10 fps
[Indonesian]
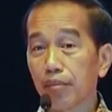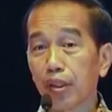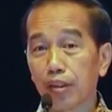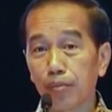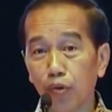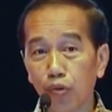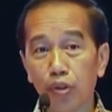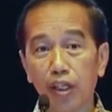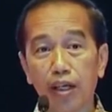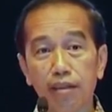bertemu
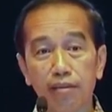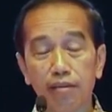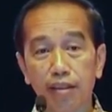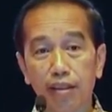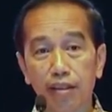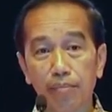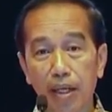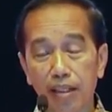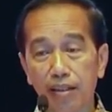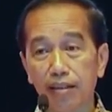dengan
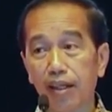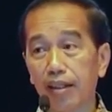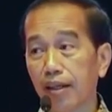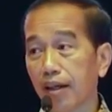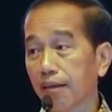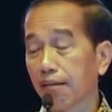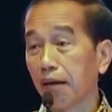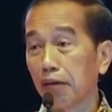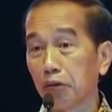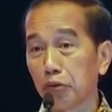kepala negara
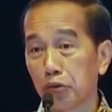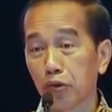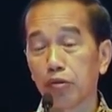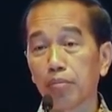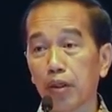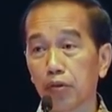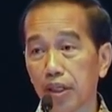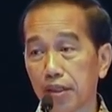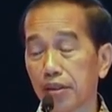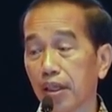G7 baru
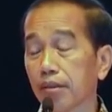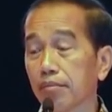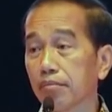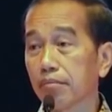saja.